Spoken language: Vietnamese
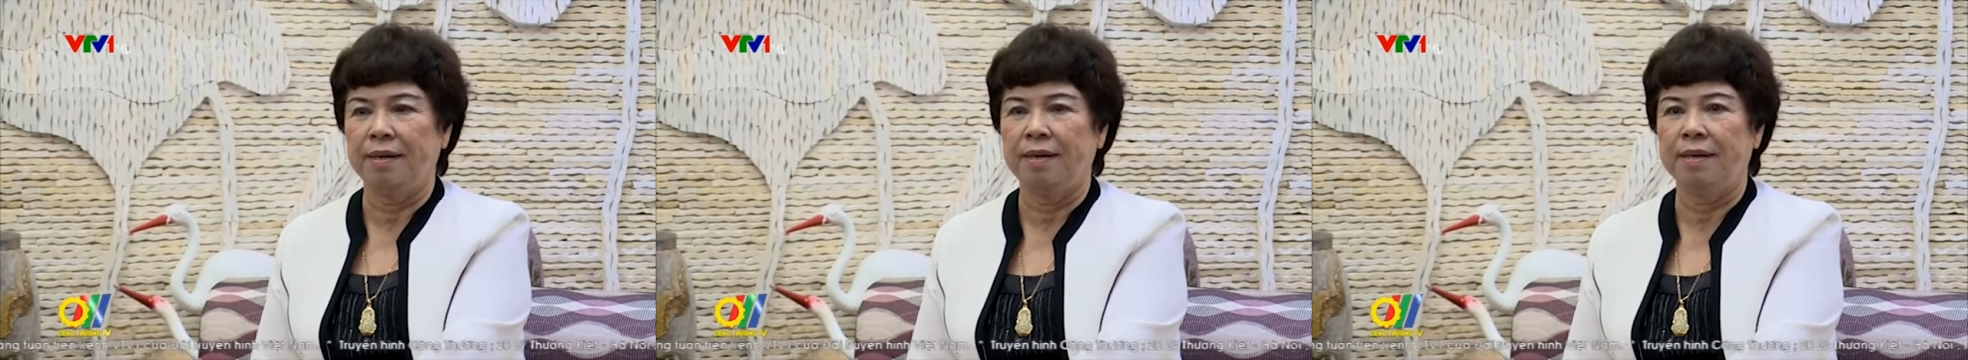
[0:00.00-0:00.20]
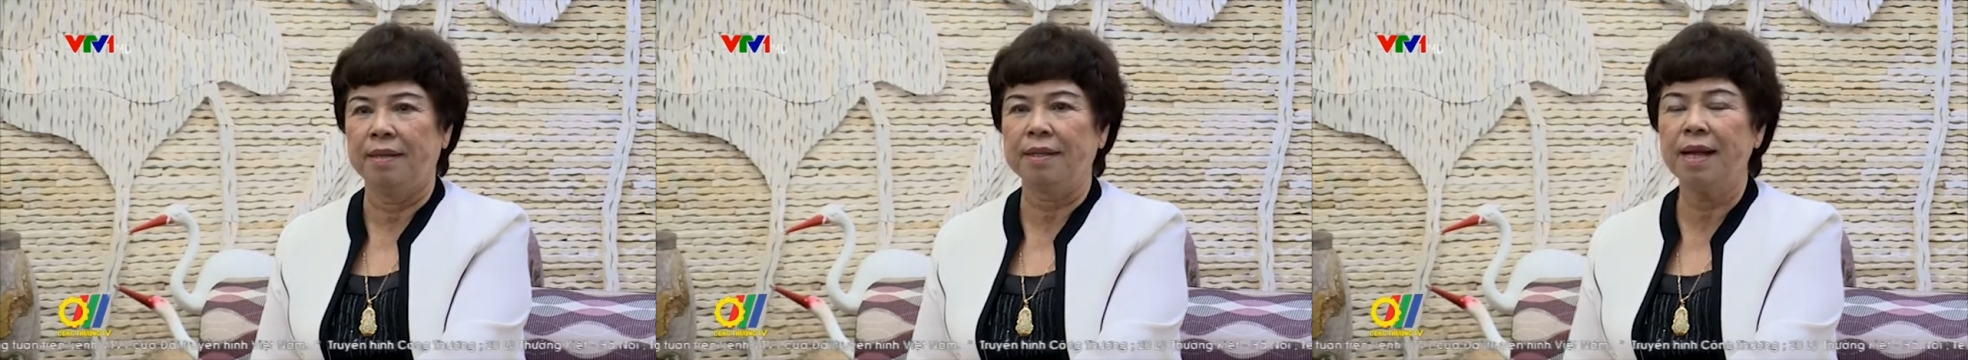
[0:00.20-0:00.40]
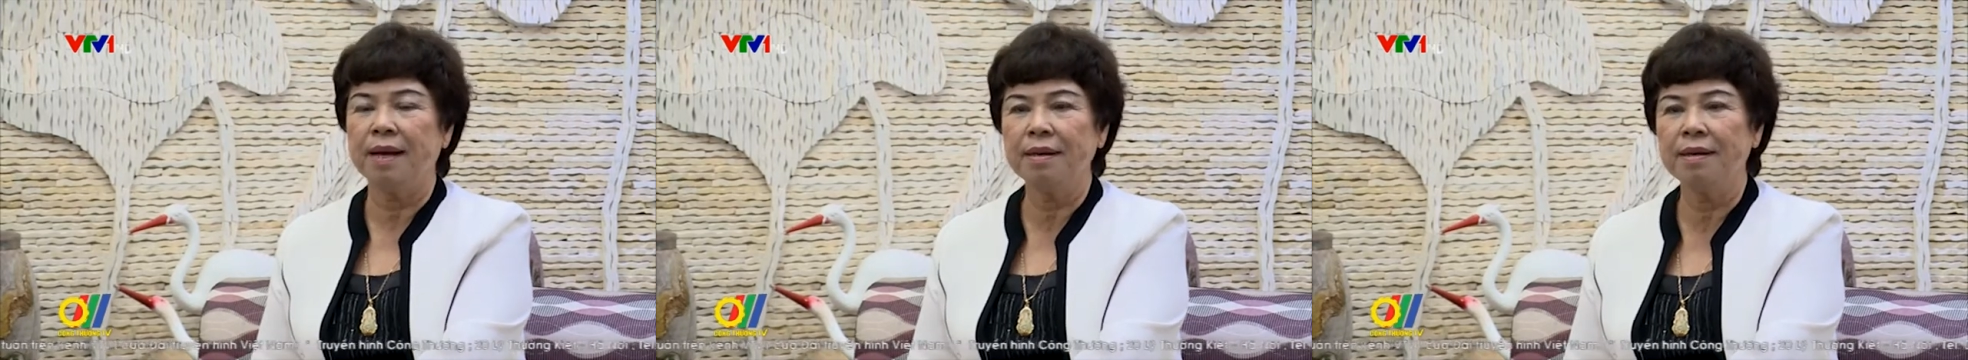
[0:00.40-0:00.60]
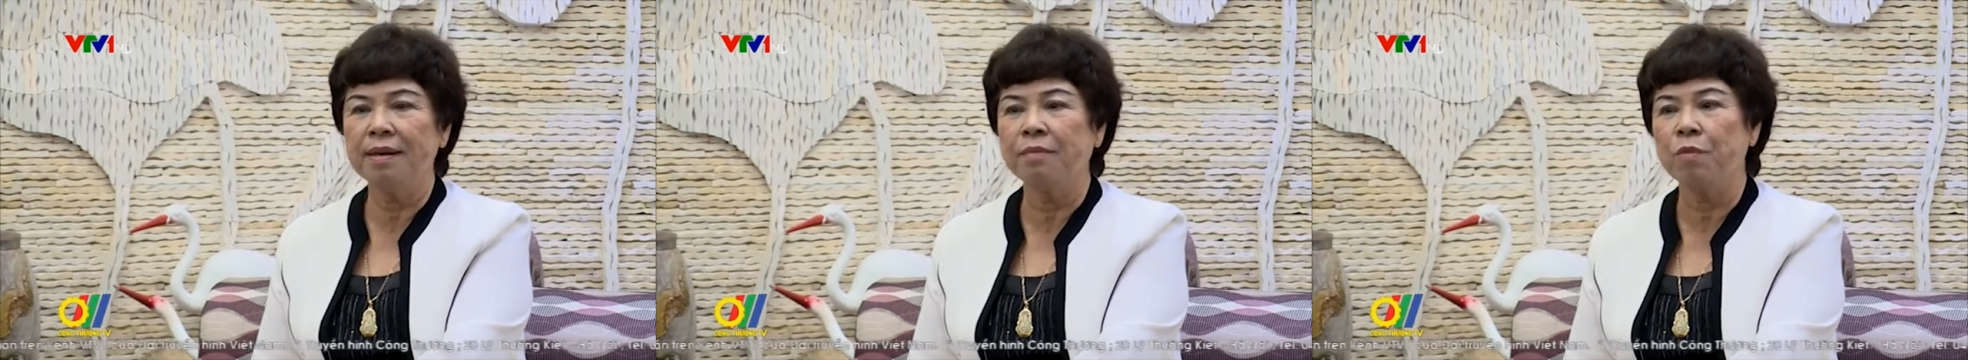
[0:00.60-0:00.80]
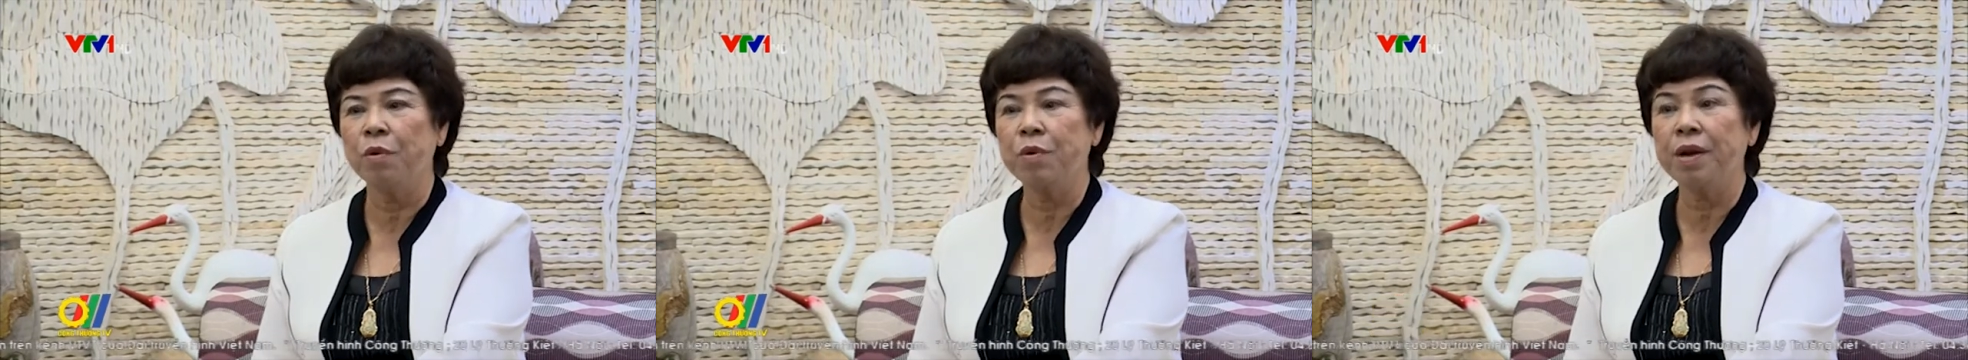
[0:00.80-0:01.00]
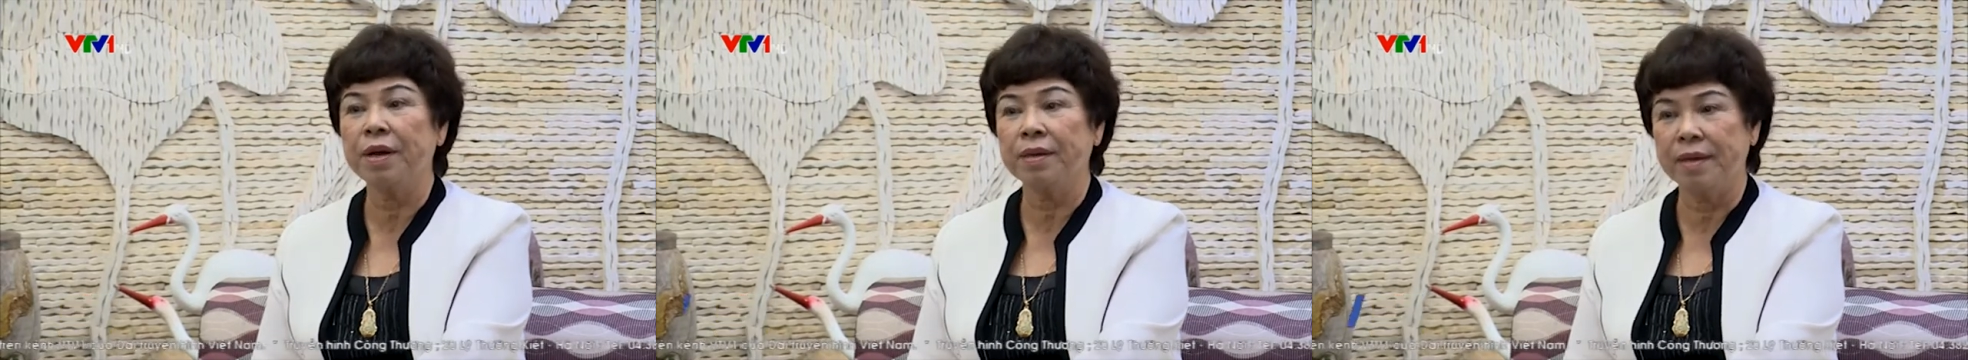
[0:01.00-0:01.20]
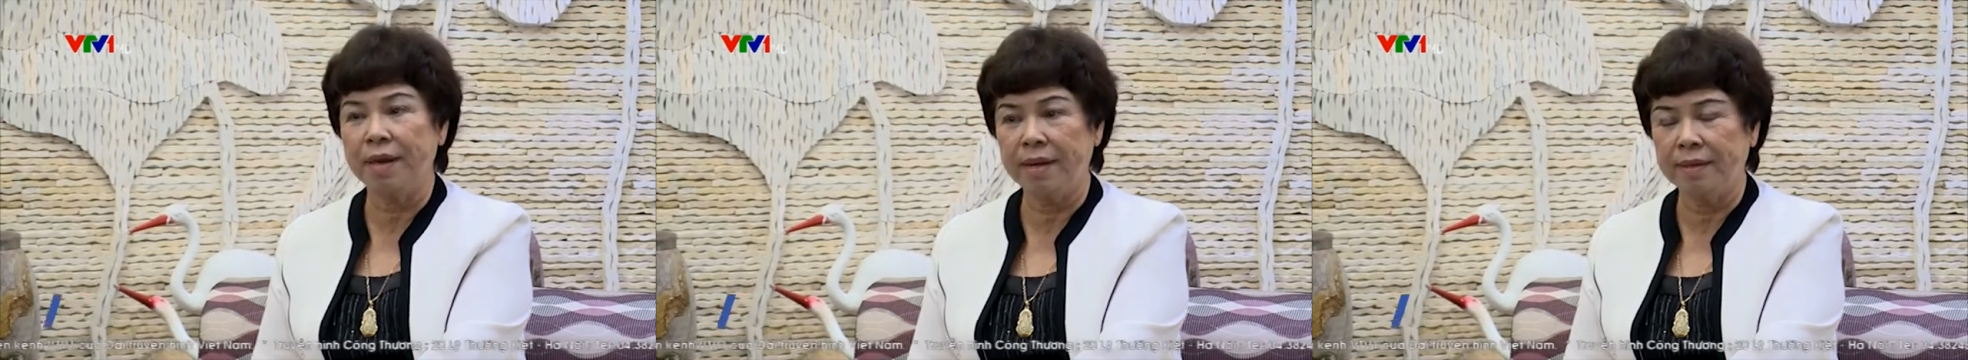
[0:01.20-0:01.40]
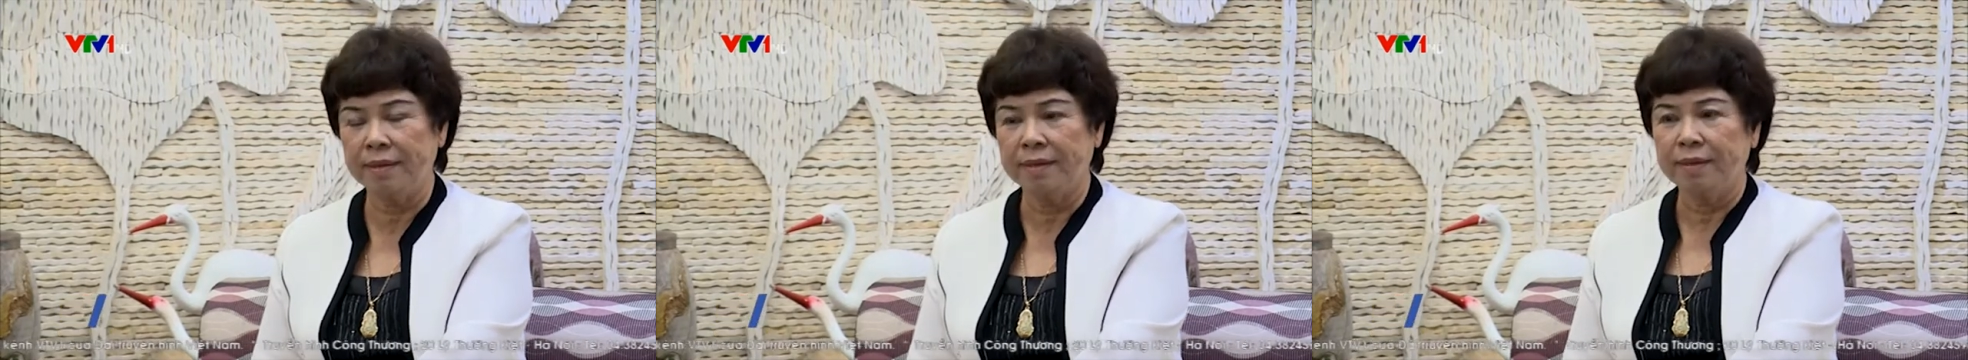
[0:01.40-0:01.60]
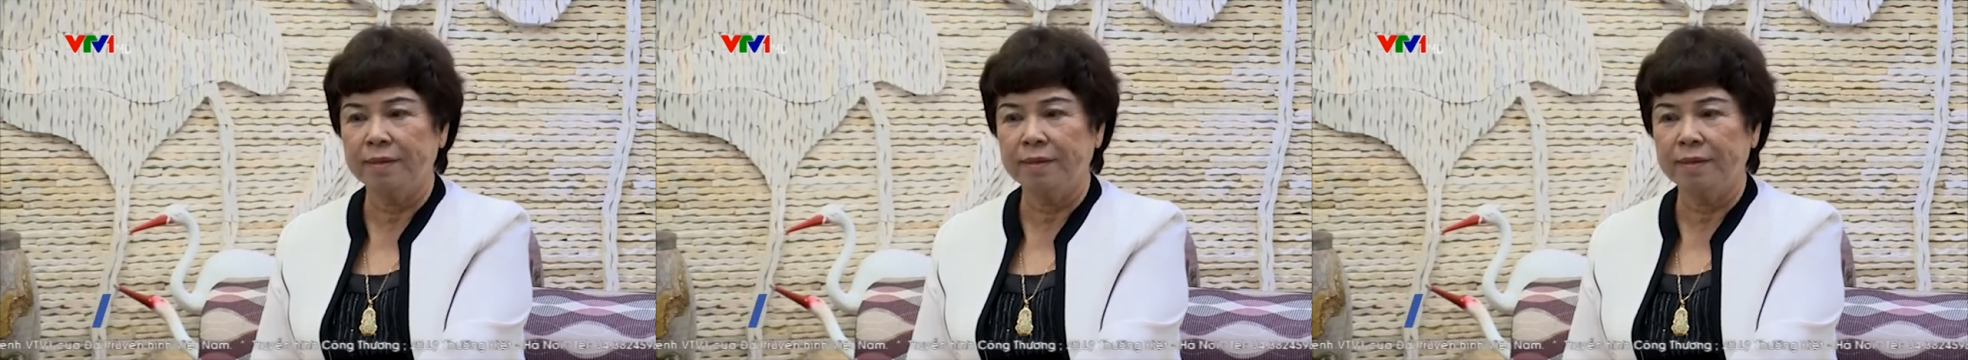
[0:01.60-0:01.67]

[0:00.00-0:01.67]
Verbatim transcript: là tăng cường mối đoàn kết